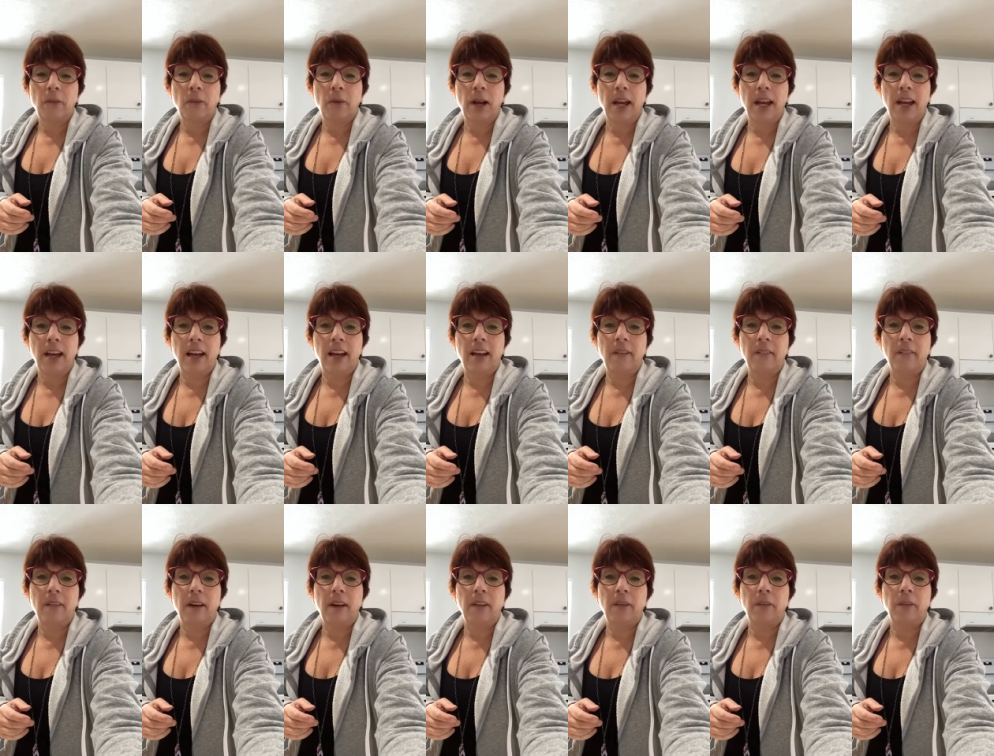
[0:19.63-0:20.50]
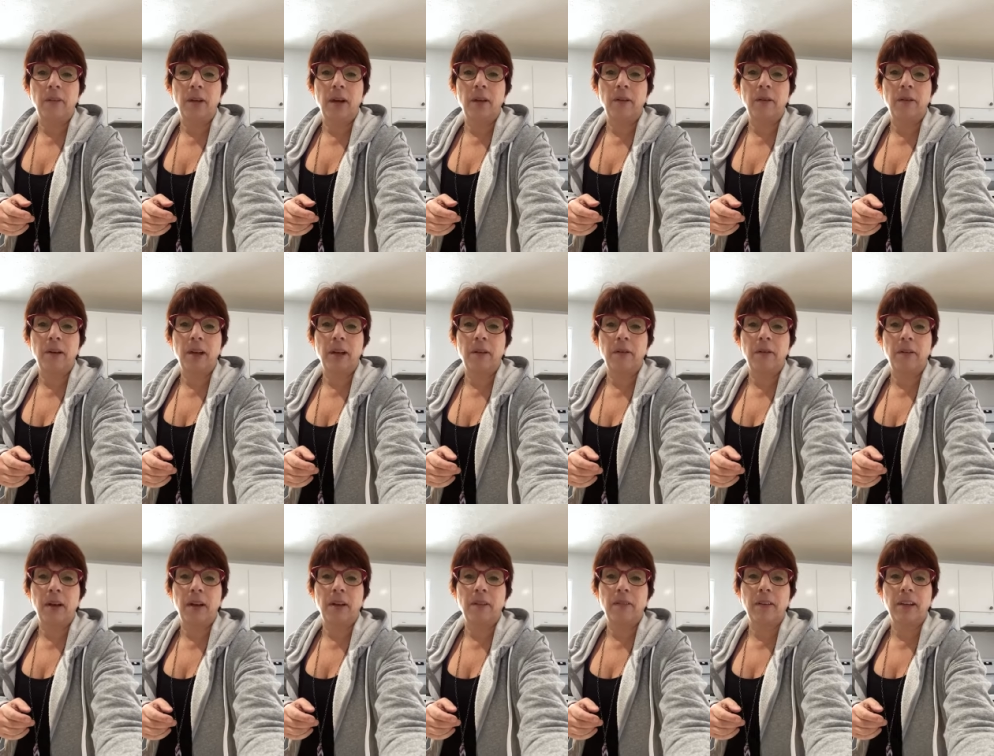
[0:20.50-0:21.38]
Ouais, ouais, ouais, ouais,
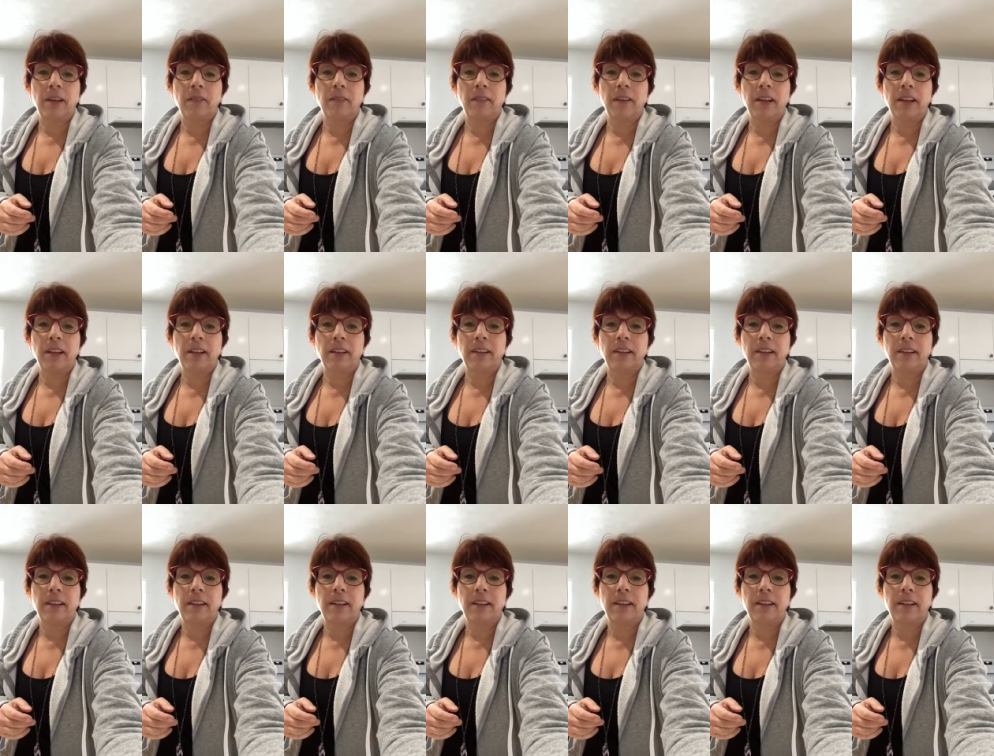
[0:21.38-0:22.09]
ouais, ouais, ouais.